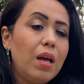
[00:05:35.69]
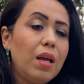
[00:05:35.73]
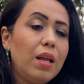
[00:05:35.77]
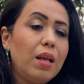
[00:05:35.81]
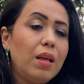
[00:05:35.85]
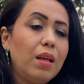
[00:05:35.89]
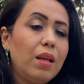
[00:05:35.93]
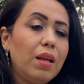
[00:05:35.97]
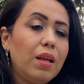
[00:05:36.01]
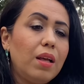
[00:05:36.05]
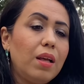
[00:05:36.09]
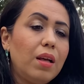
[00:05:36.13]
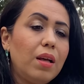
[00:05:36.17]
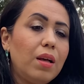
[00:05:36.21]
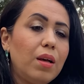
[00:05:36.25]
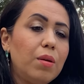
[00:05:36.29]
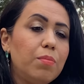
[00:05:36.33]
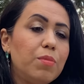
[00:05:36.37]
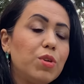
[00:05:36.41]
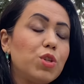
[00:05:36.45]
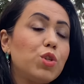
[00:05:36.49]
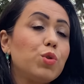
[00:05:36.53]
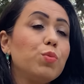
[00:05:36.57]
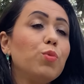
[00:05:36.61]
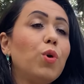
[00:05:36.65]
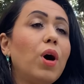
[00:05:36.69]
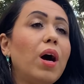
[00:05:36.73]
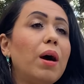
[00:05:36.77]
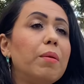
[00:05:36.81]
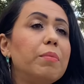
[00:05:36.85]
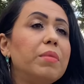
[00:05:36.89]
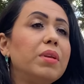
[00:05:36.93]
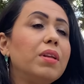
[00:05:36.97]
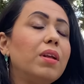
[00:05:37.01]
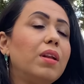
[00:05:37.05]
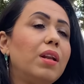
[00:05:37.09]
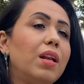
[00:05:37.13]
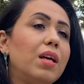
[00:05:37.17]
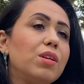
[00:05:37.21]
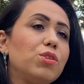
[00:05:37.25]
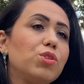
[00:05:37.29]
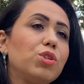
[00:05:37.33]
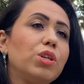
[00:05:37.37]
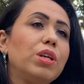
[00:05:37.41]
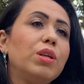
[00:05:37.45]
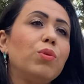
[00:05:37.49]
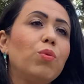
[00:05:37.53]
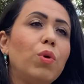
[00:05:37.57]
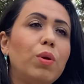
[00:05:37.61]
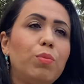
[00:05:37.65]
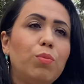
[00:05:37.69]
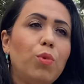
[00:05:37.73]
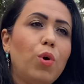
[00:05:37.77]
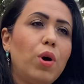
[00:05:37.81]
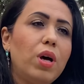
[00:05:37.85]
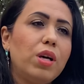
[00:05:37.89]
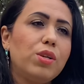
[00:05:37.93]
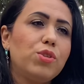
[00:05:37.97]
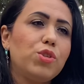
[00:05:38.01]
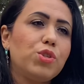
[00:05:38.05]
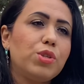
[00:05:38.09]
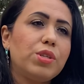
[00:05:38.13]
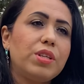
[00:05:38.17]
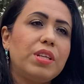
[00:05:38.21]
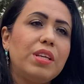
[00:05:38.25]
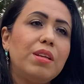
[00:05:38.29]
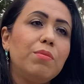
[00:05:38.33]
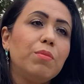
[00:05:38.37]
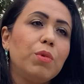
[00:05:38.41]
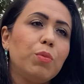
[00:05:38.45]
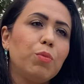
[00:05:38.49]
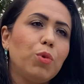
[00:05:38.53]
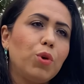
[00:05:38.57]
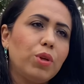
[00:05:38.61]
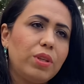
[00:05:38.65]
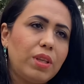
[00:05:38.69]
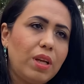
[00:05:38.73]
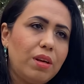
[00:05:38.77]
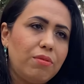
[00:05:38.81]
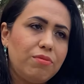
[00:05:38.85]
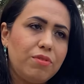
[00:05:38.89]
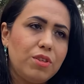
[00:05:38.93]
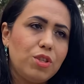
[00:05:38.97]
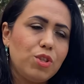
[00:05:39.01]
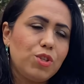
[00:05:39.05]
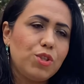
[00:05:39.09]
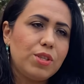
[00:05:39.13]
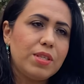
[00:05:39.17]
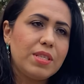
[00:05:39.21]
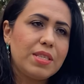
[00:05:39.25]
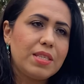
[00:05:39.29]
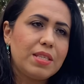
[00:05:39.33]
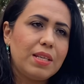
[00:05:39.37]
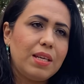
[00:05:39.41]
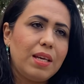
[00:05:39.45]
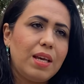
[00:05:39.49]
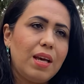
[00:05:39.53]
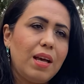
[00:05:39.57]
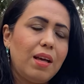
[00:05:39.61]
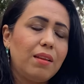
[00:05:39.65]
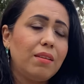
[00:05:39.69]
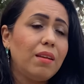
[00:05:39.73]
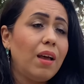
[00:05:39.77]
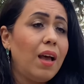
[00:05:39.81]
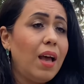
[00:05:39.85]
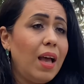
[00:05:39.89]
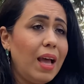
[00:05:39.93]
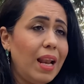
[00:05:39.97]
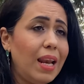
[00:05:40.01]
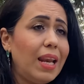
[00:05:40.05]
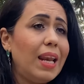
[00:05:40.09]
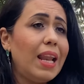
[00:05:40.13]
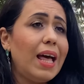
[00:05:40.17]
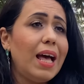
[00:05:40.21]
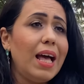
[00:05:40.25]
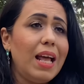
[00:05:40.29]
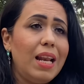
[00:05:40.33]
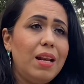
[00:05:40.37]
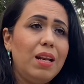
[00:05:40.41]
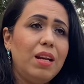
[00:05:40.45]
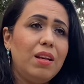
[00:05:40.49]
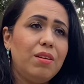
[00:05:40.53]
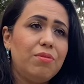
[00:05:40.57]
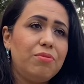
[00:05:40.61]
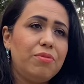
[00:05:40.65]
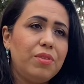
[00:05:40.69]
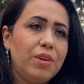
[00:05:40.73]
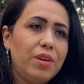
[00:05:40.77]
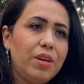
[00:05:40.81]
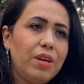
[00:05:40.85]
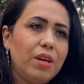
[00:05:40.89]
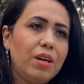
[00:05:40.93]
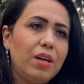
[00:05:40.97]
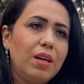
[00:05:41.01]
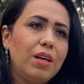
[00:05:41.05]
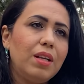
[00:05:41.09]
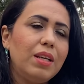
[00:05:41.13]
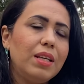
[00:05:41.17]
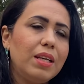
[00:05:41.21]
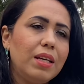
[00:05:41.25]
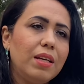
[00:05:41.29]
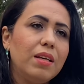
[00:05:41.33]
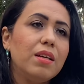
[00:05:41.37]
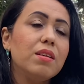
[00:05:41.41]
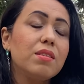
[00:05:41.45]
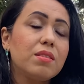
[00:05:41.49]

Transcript: آه، مجموعة من اللاجئين والمهاجرين من مختلف الجنسيات لهالفرقة اللي هي